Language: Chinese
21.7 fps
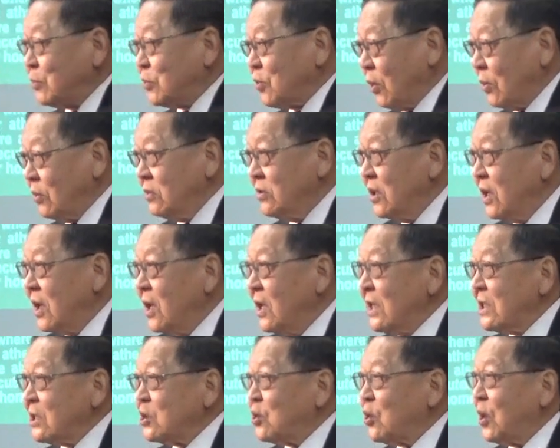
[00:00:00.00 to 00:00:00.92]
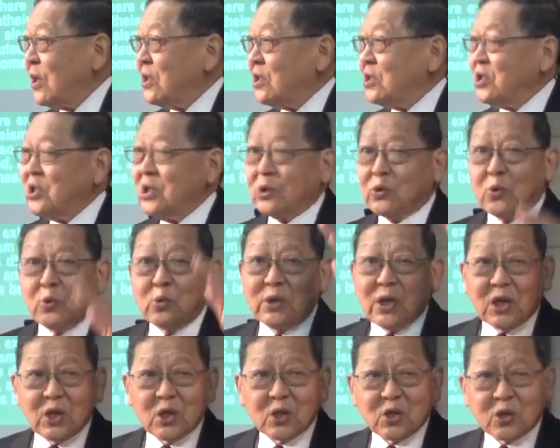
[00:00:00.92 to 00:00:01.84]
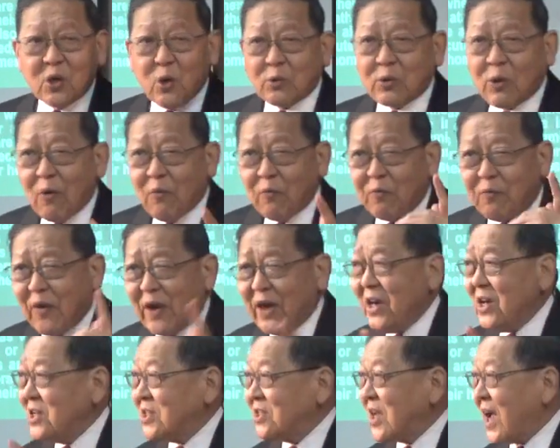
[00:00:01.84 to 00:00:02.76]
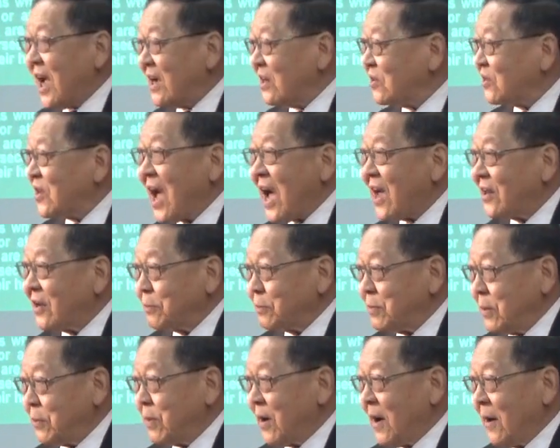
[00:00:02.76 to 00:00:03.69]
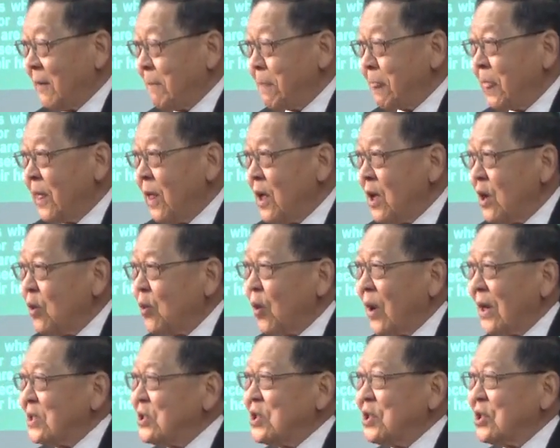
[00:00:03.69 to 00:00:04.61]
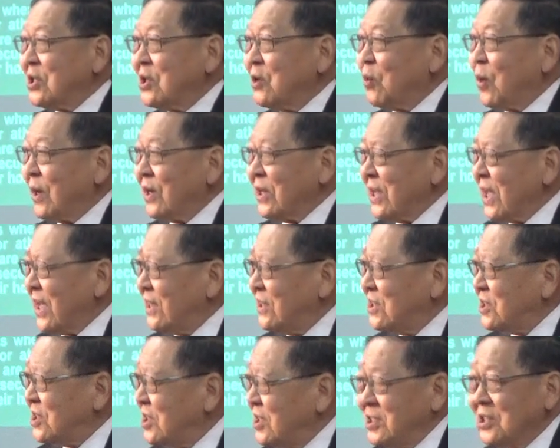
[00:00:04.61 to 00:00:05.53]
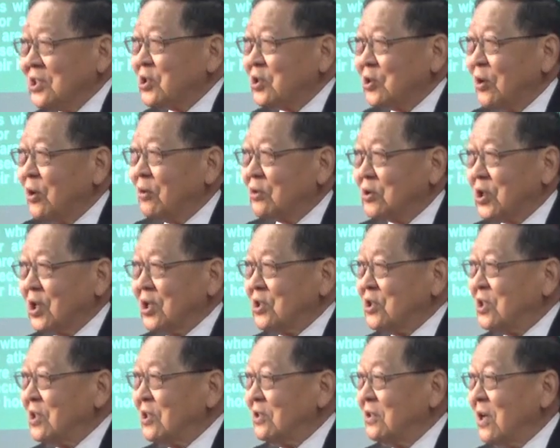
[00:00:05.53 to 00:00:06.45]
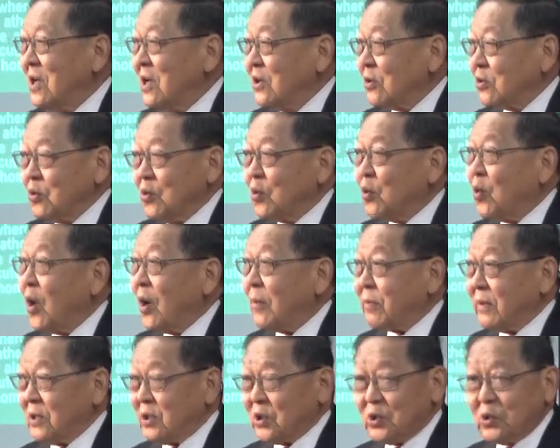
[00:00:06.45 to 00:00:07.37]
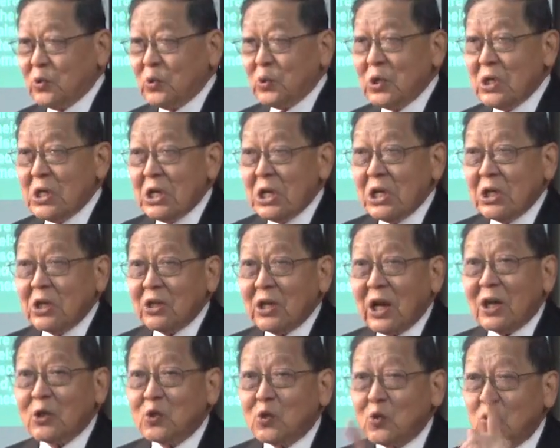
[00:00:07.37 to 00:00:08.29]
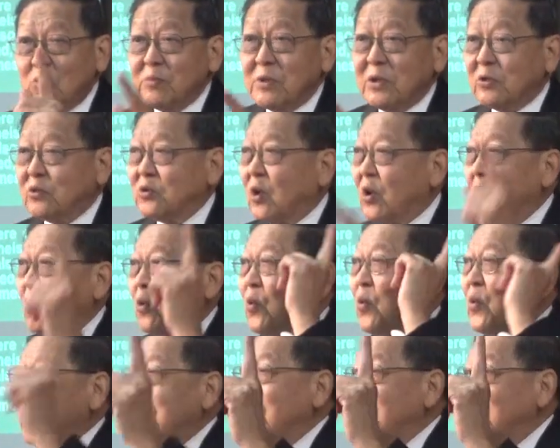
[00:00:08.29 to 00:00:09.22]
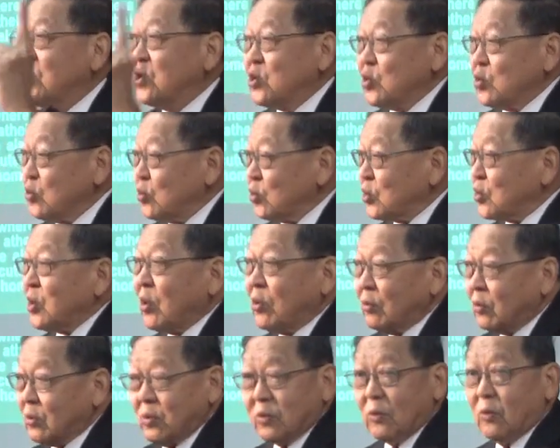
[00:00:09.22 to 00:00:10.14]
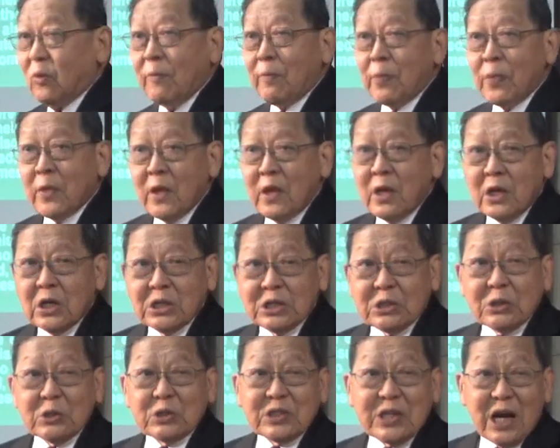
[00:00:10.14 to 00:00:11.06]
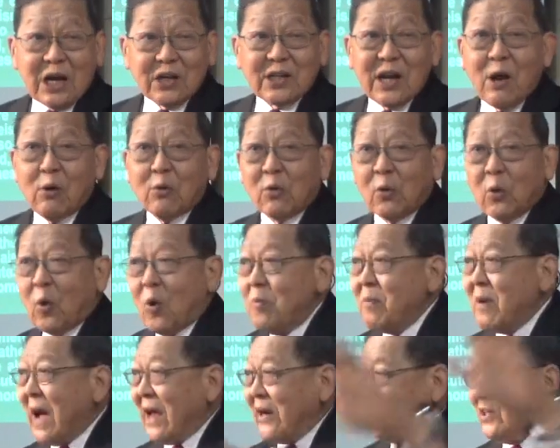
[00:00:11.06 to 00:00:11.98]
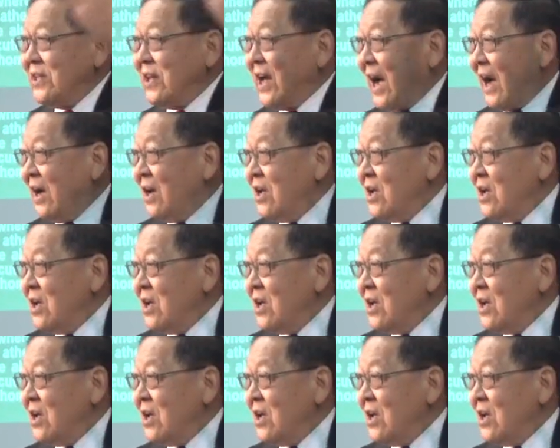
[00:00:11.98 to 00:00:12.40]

同，所以基督徒也受到非常大的逼迫。我还记得我年轻的时候曾经读过一本书，它书名叫《为主受苦》，就讲到罗马尼亚